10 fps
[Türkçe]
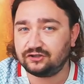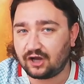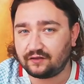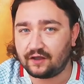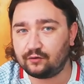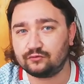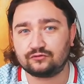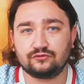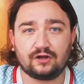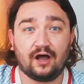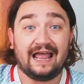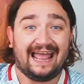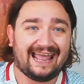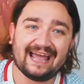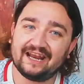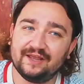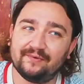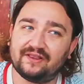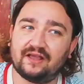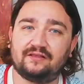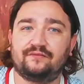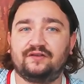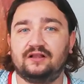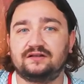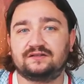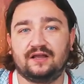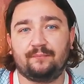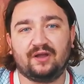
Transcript: Cagney konusunda eğer iyi bir teklif gelirse,